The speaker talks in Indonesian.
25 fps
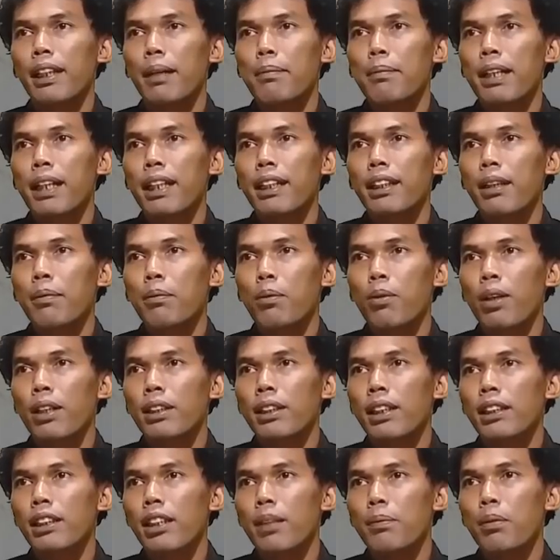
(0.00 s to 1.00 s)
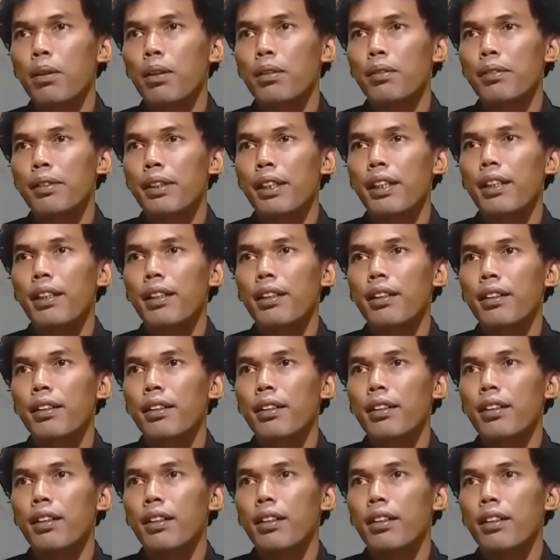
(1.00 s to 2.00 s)
Pertama kita buka saja browser
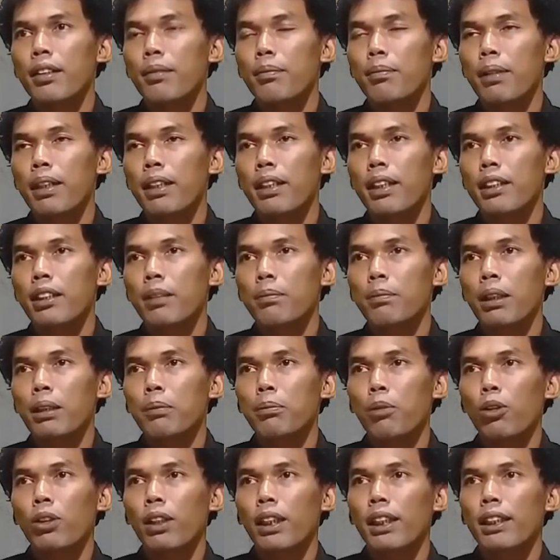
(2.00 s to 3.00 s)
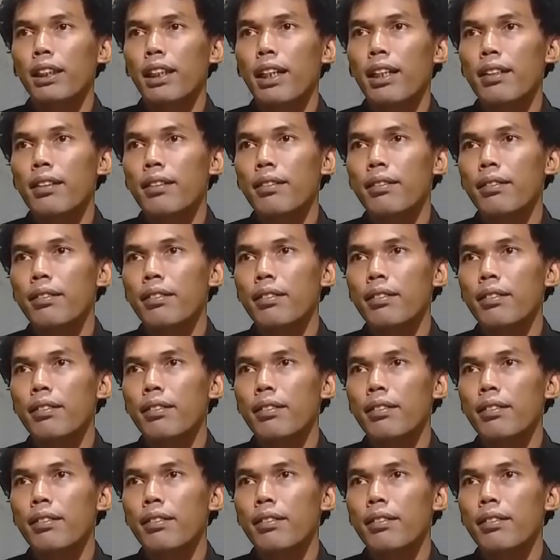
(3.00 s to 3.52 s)
pada smartphone kita.